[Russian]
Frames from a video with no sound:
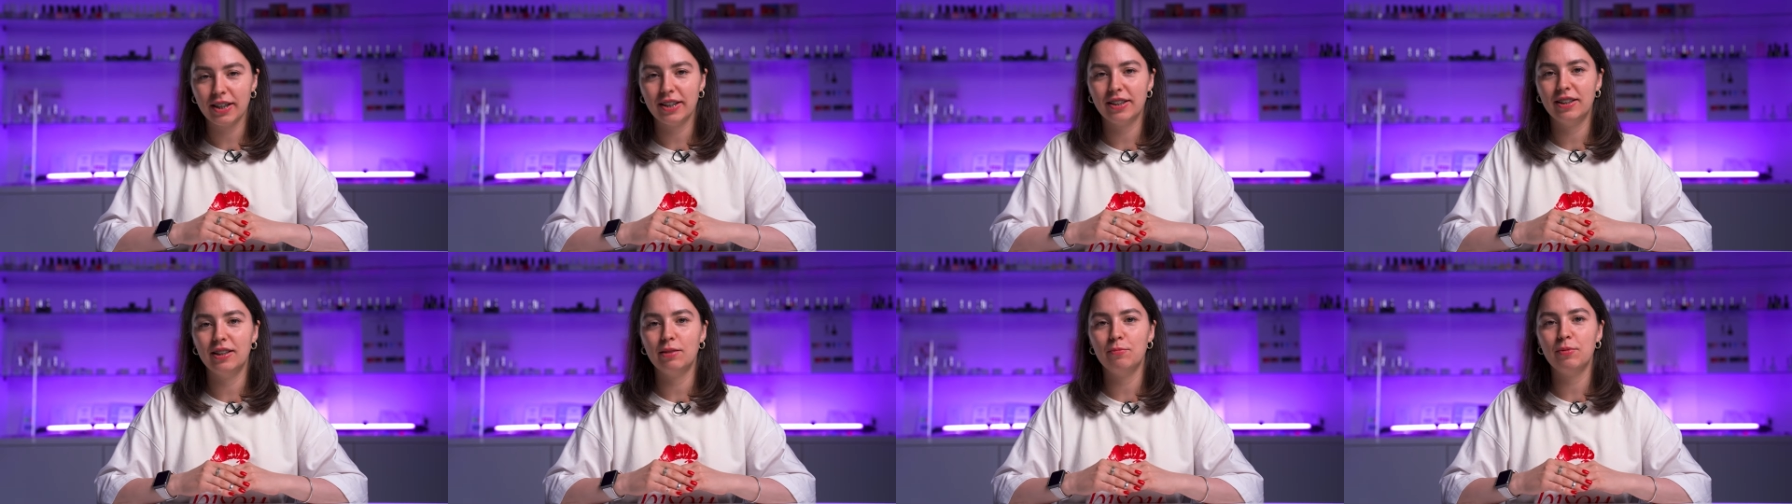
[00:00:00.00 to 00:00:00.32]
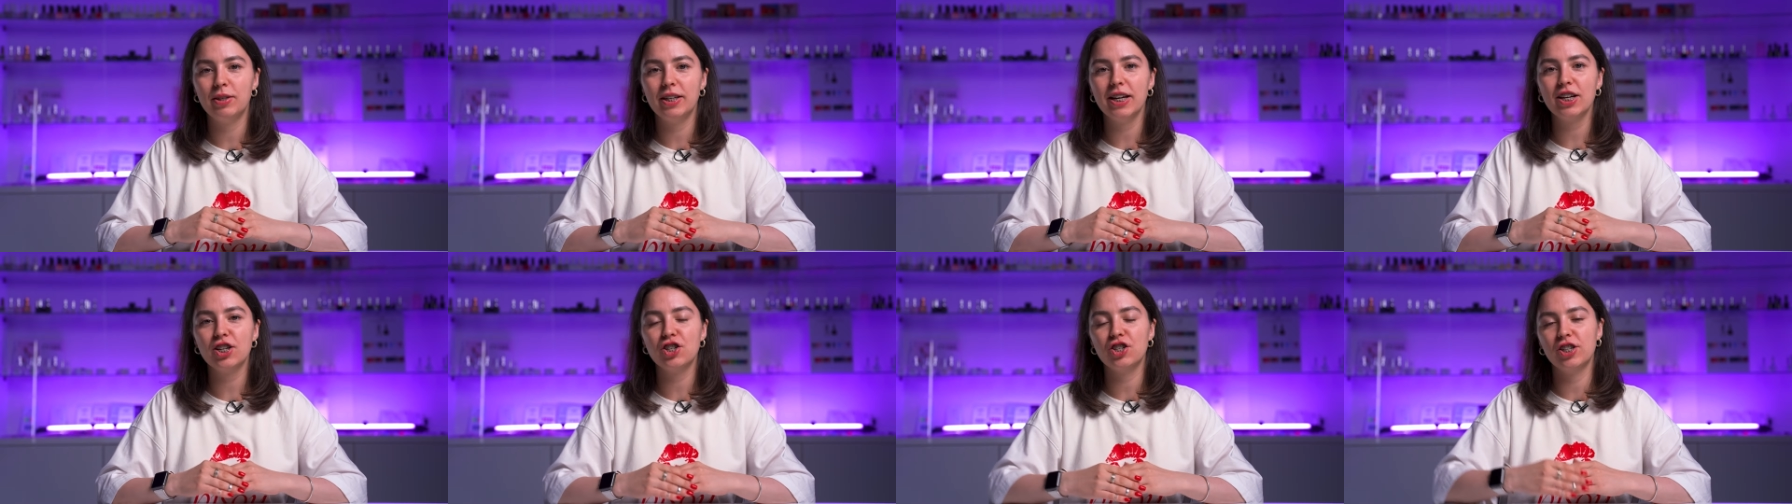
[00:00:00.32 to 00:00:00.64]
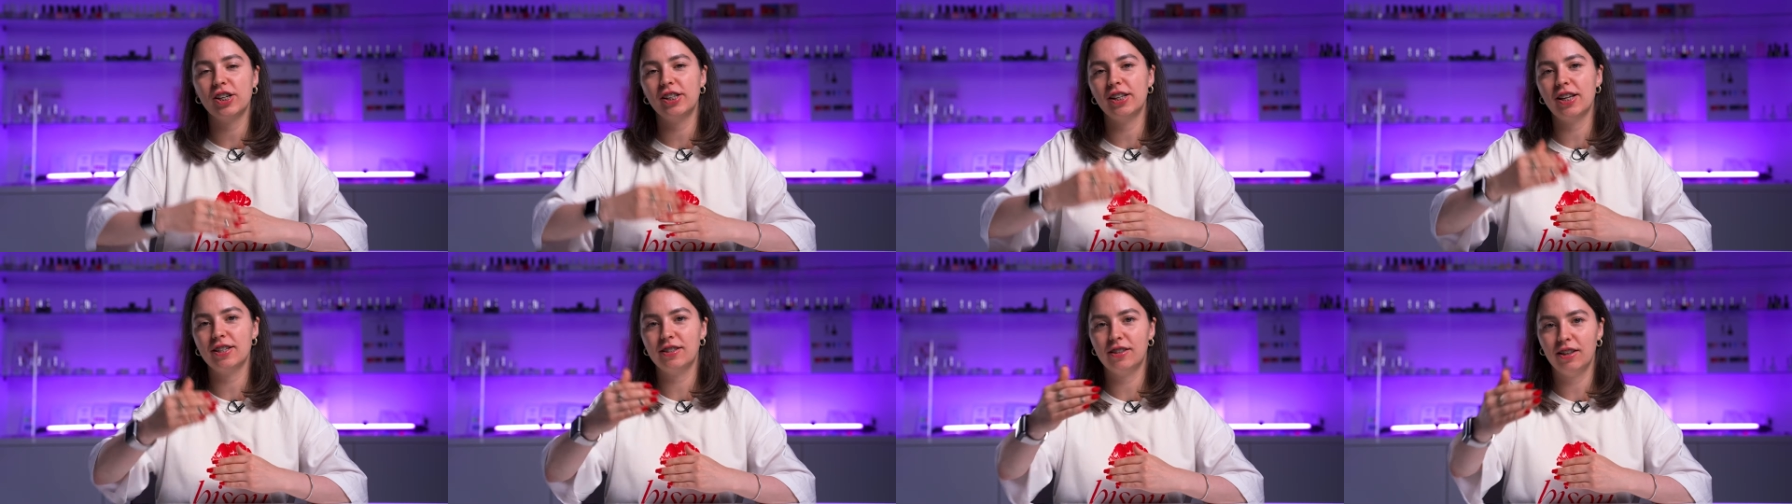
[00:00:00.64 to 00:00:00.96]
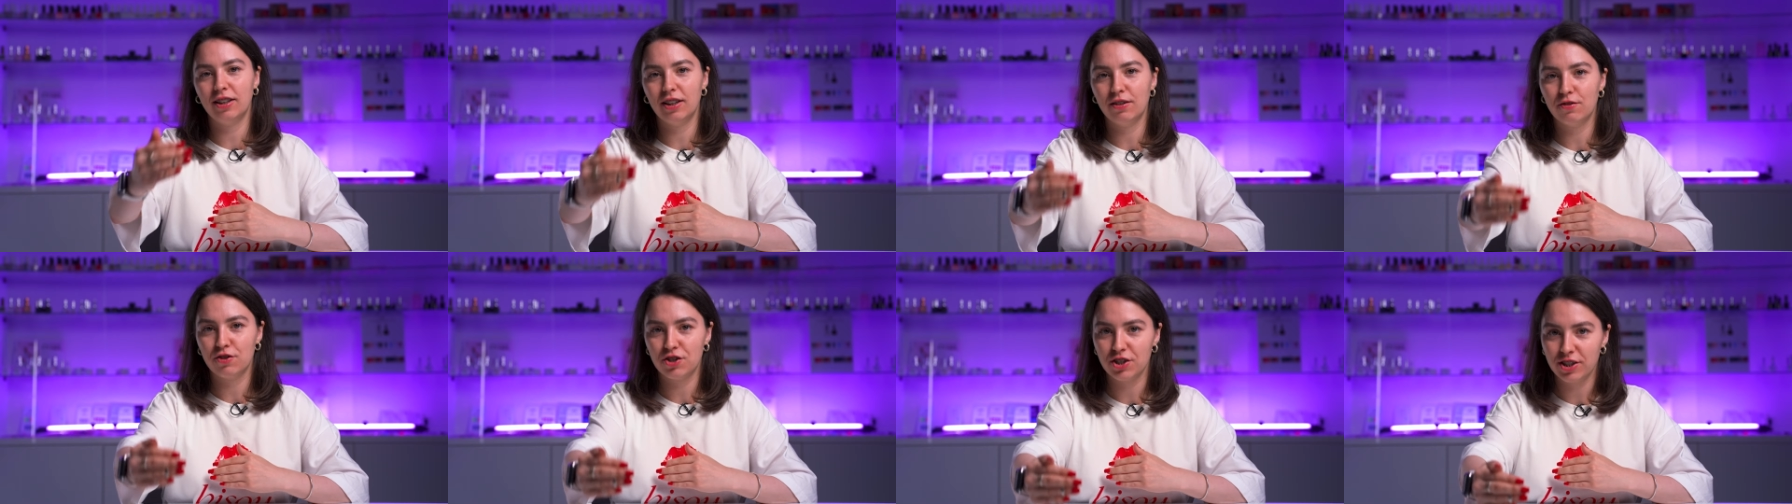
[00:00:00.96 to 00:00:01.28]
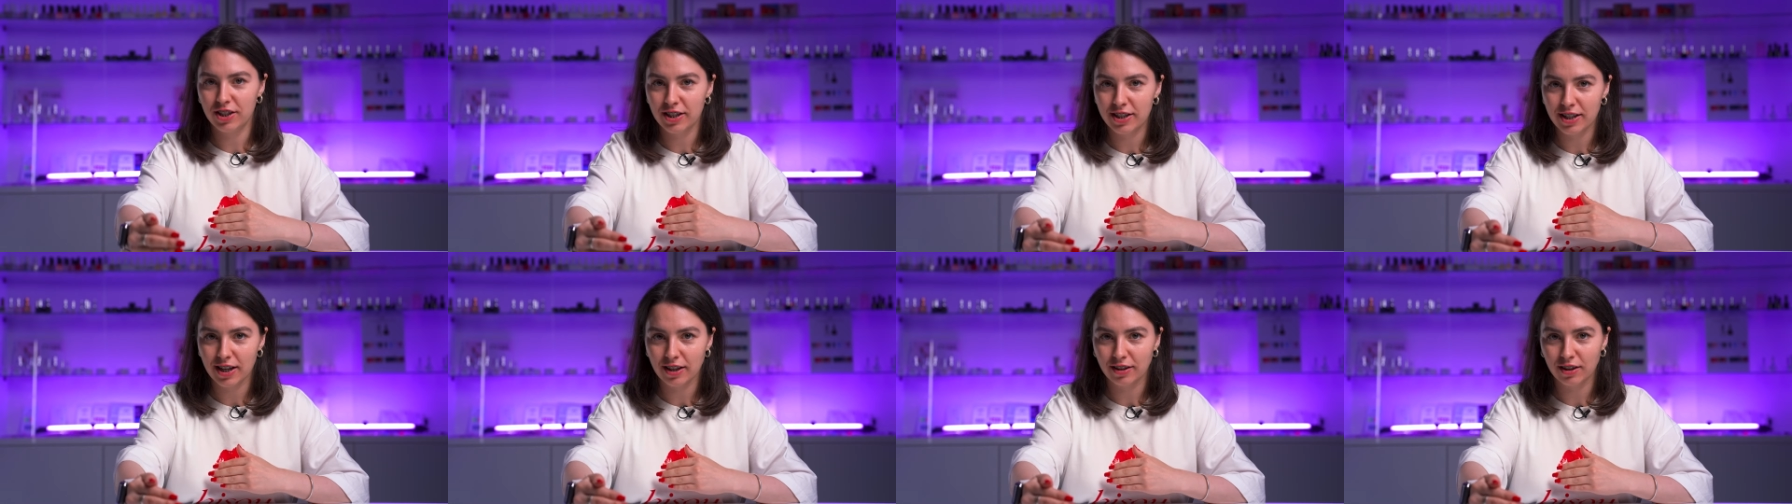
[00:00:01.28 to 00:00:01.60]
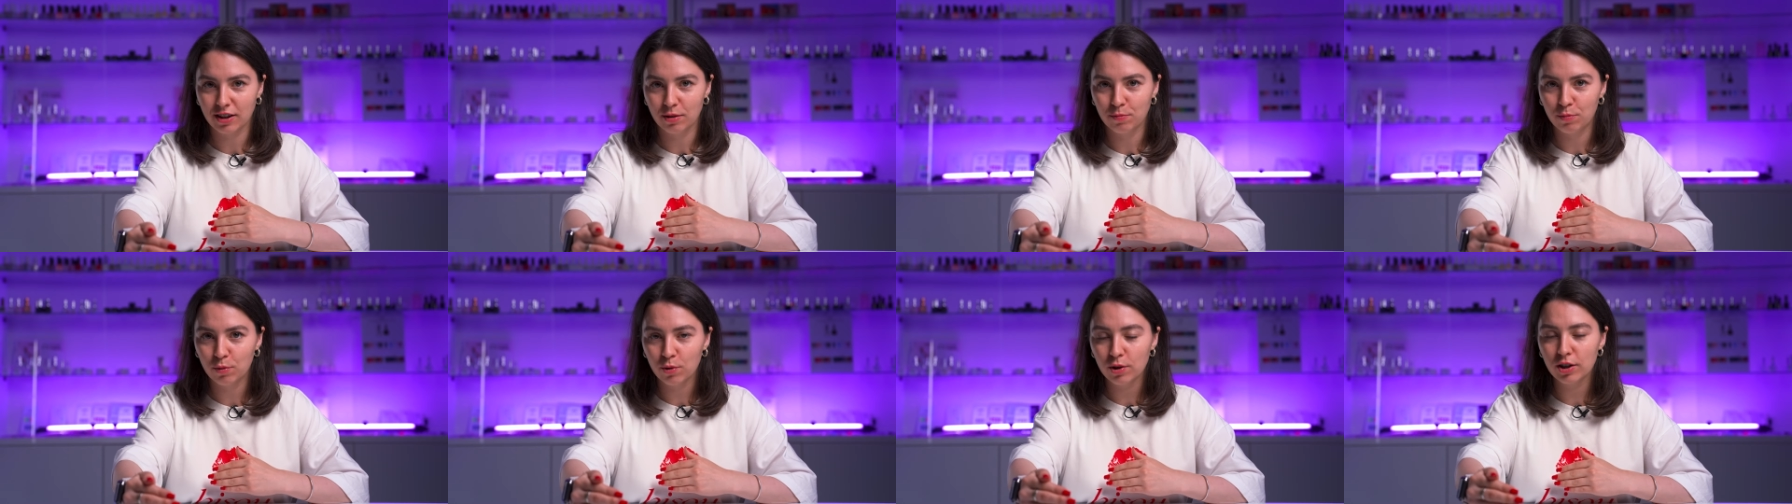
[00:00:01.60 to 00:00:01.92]
и для меня ширина стола в
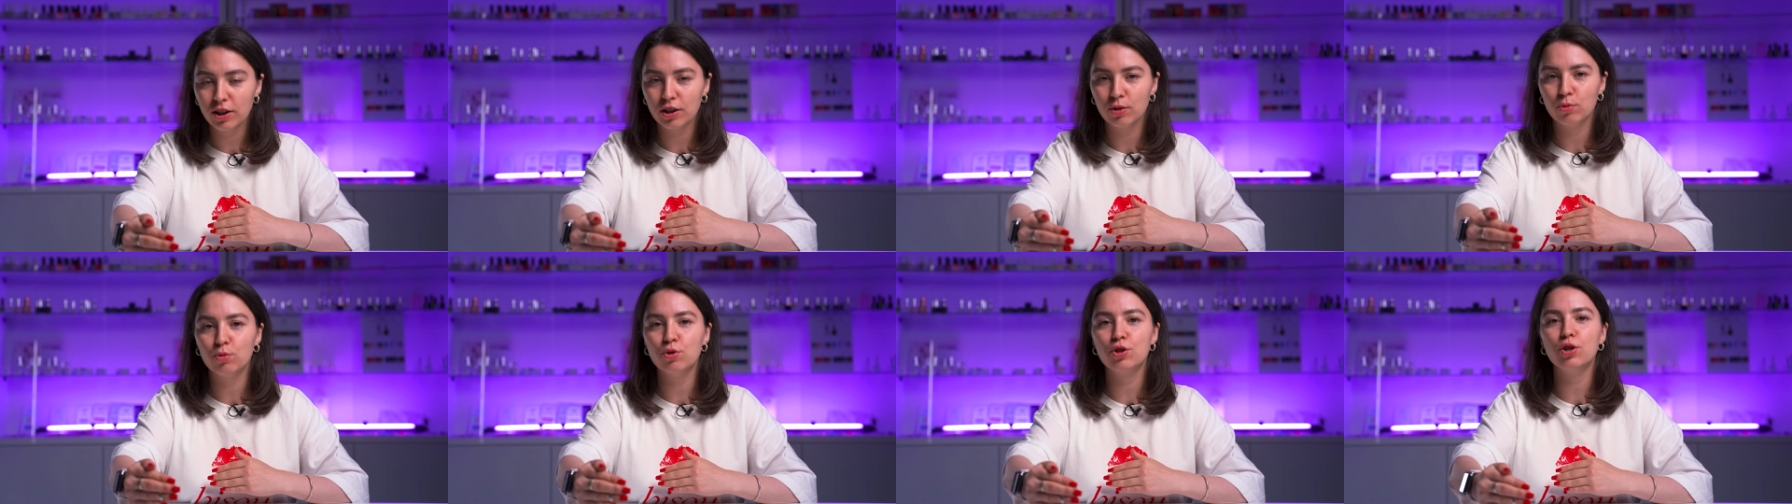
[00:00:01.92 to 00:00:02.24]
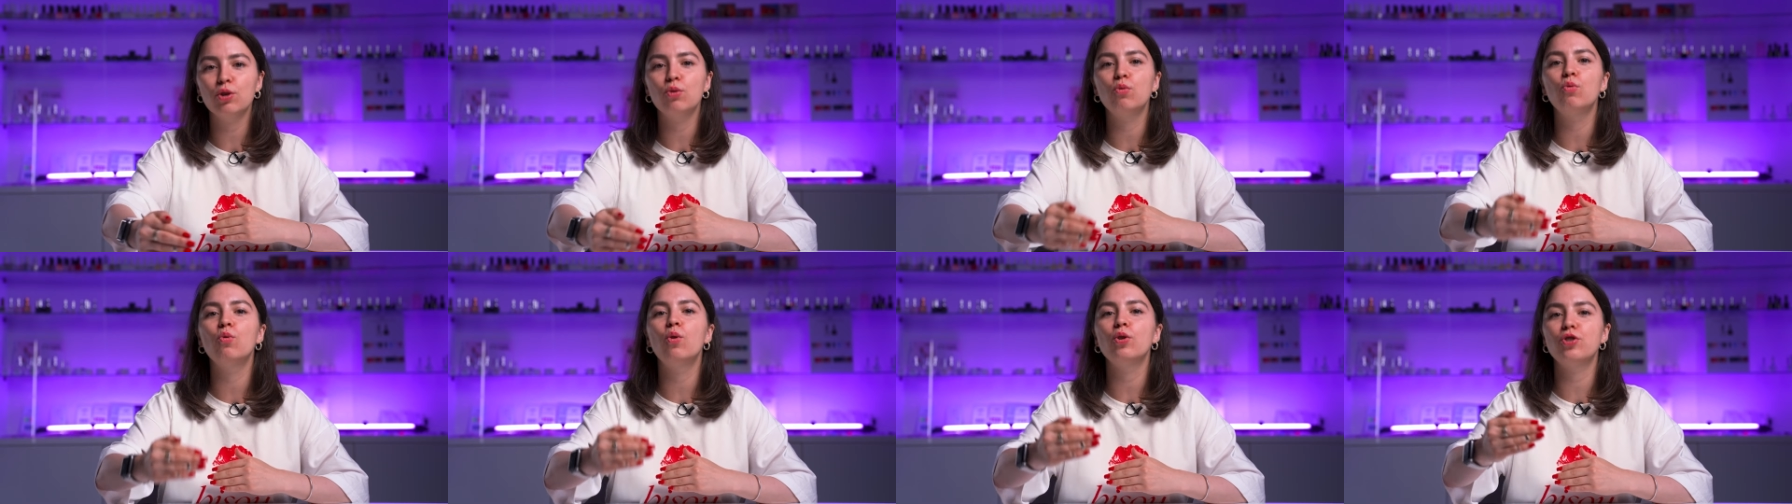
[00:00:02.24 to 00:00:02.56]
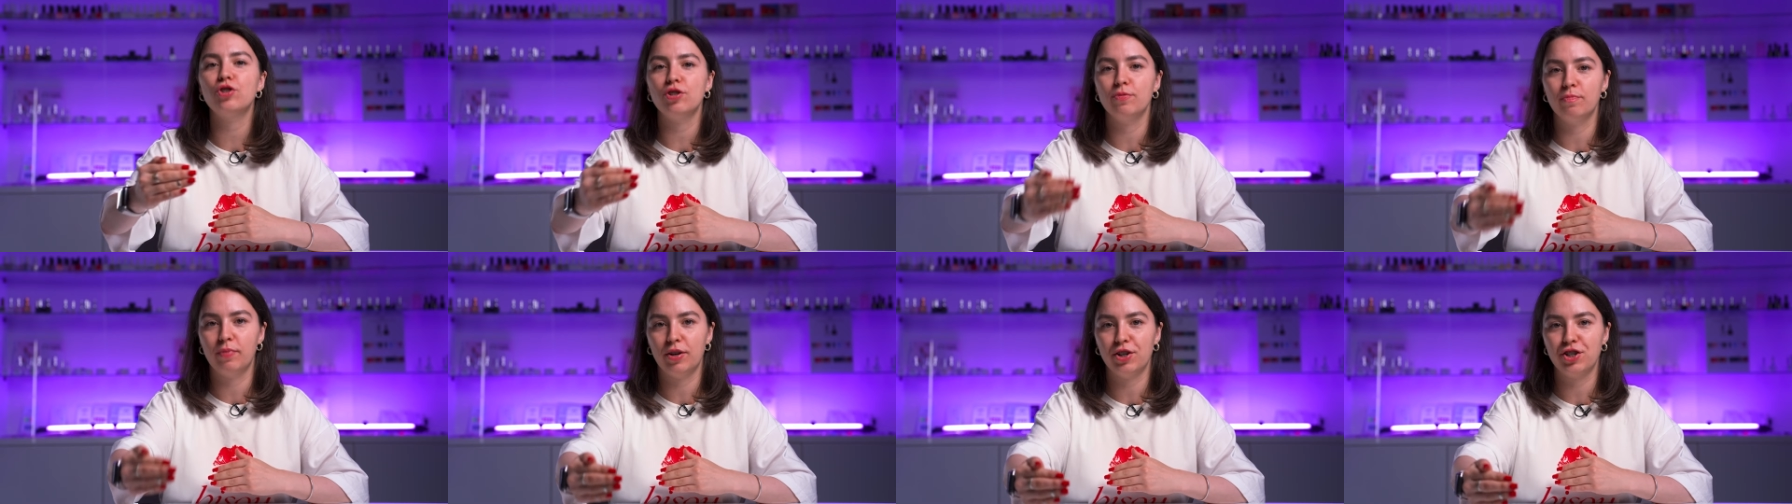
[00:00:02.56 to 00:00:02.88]
60 и более уже очень